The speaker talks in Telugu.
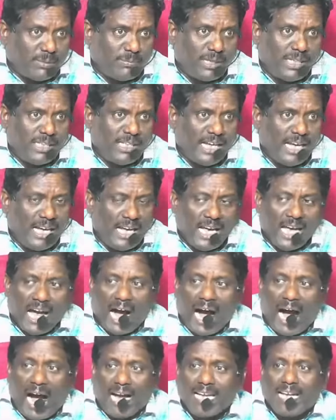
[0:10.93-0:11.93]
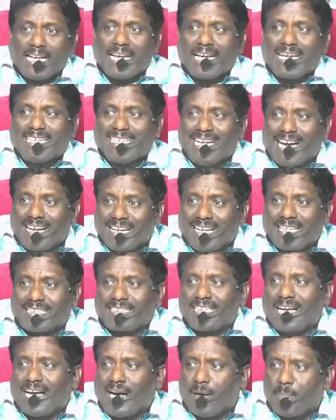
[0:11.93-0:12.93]
అంటే ఆయన
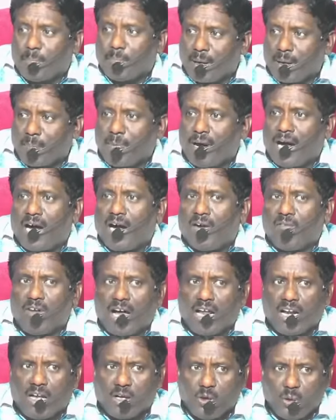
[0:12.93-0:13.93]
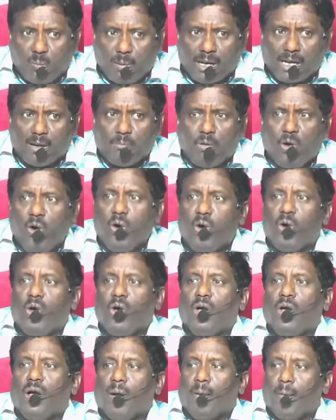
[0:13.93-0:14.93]
ఘనత ప్రభావాలను మనము
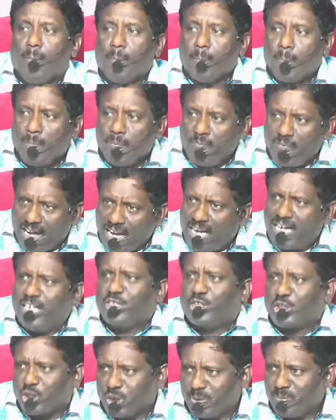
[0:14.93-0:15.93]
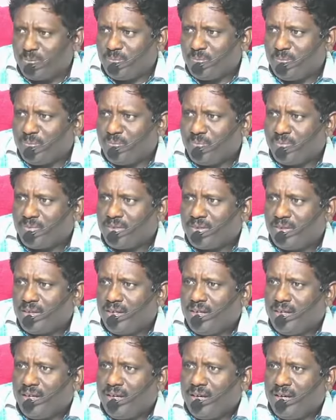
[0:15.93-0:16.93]
వెల్లడించడం
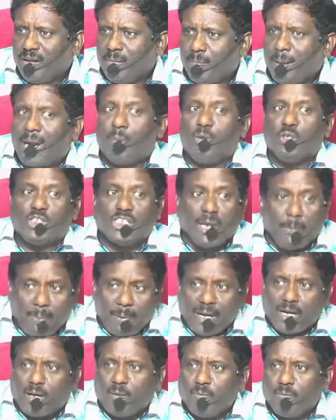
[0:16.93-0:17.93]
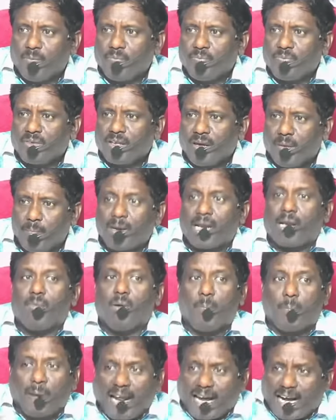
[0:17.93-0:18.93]
మనము చెప్పడం మనము
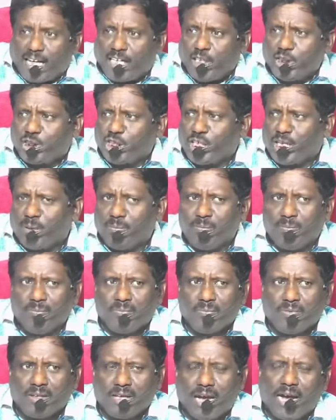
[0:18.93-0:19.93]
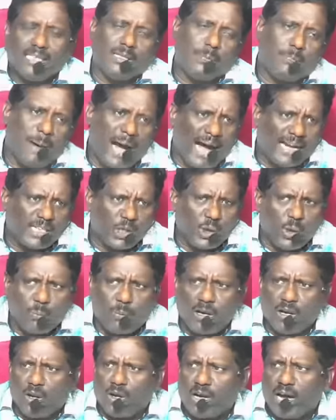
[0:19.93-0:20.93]
ప్రకటించడం అది పాట
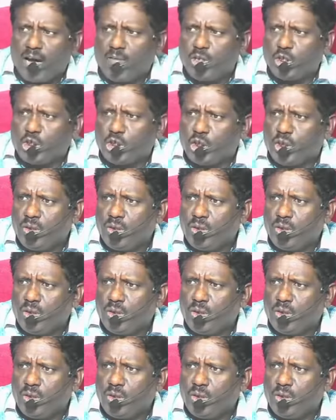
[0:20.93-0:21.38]
రూపంలో కావచ్చు